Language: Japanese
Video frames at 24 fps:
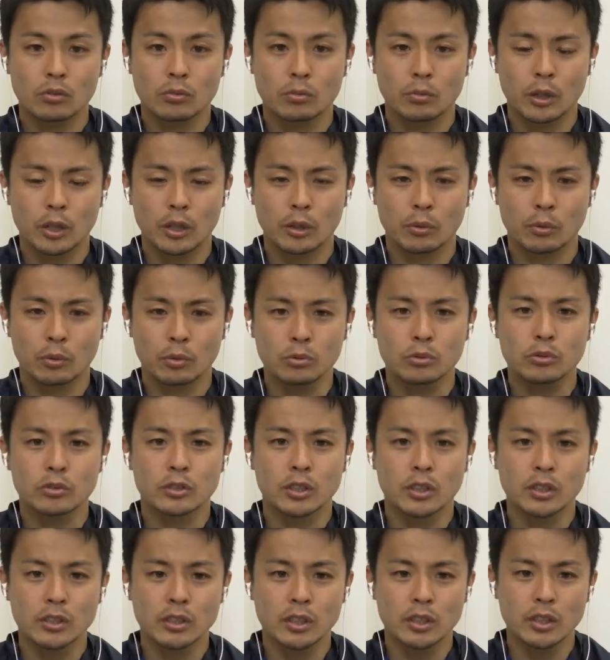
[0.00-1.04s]
まあでも本当
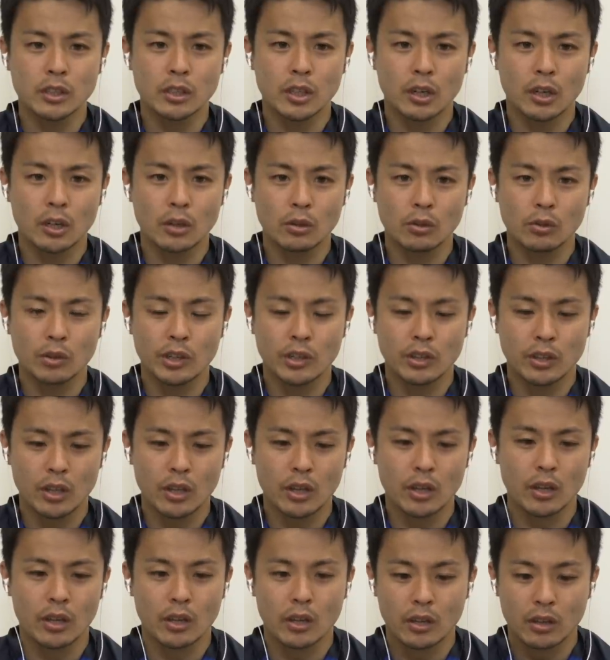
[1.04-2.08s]
前線にタレントがい
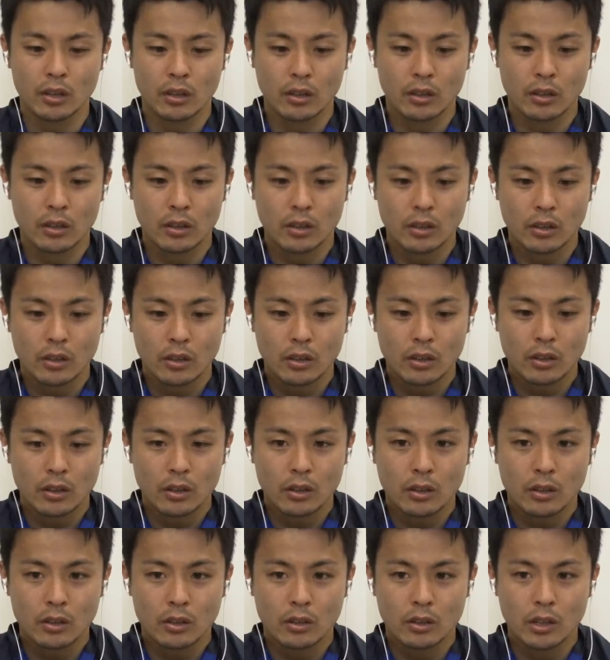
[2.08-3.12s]
て、うん、
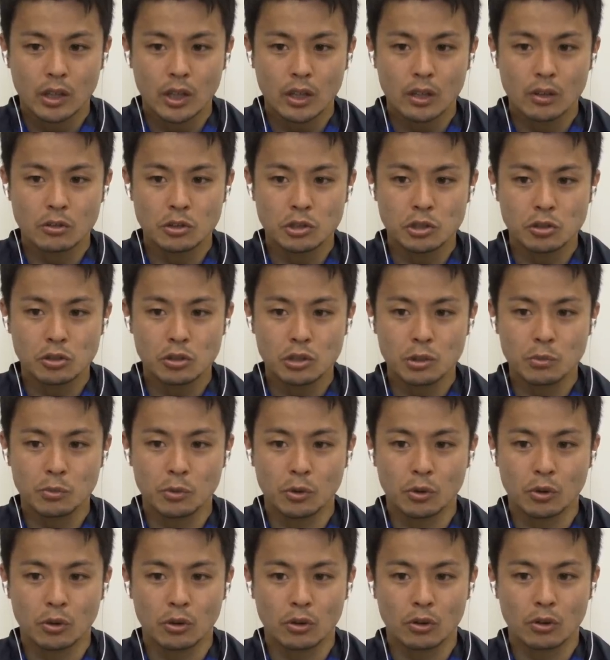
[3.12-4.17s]
で後ろに
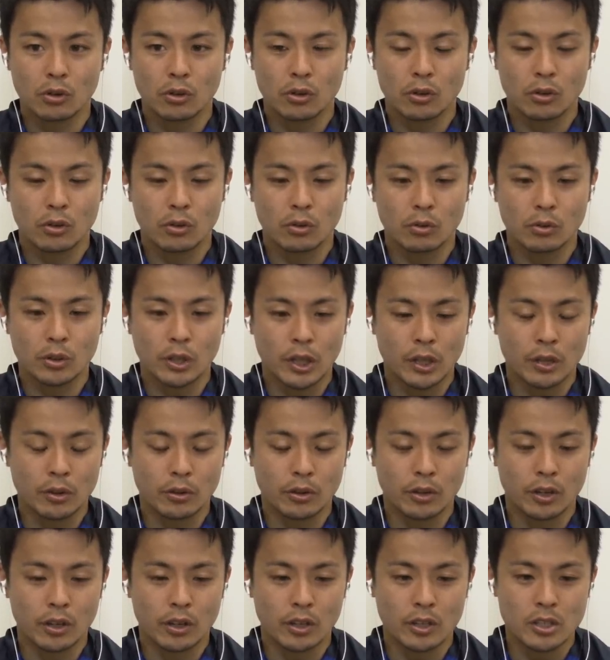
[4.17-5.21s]
もこう代
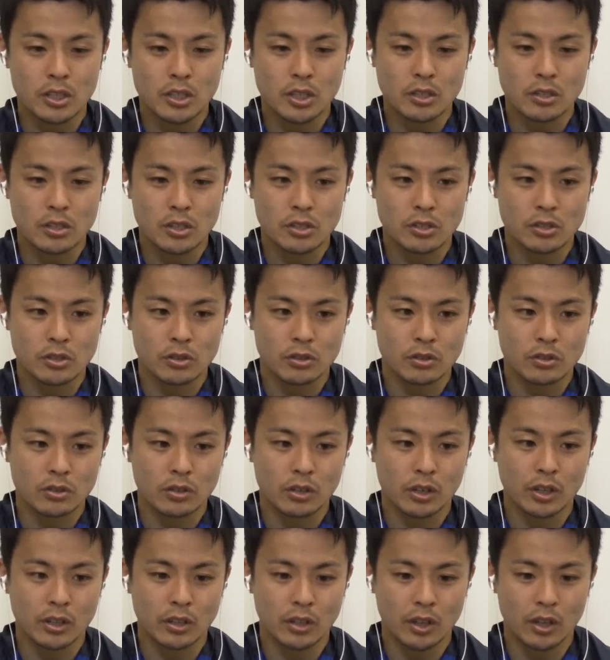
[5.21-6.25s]
表経験してる選手
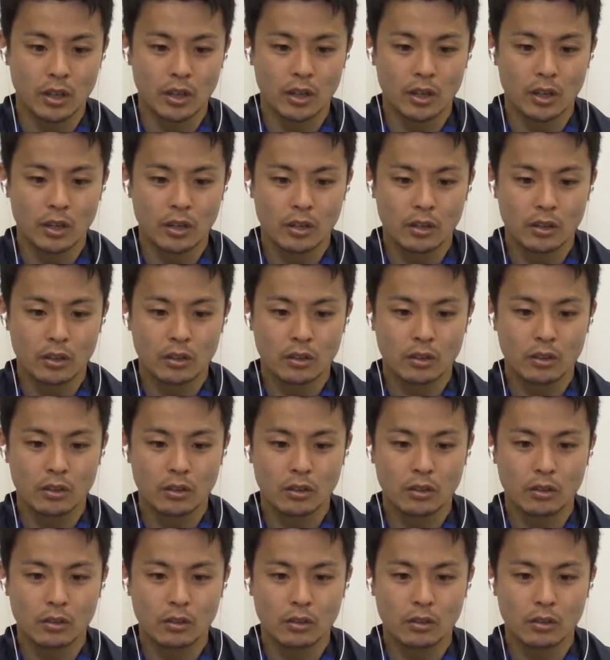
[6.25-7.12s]
がいて、うん、